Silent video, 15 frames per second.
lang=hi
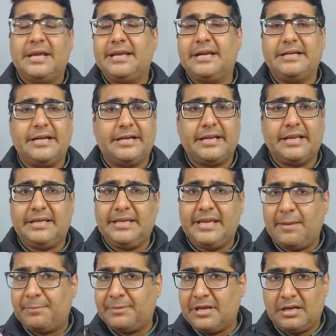ये ये
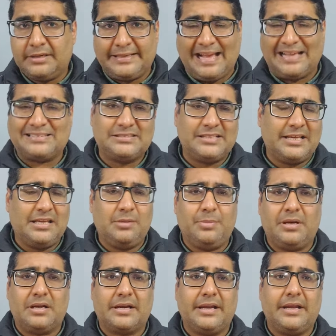अपना टैक्स नहीं
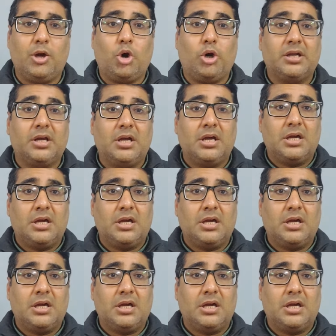भर रहे और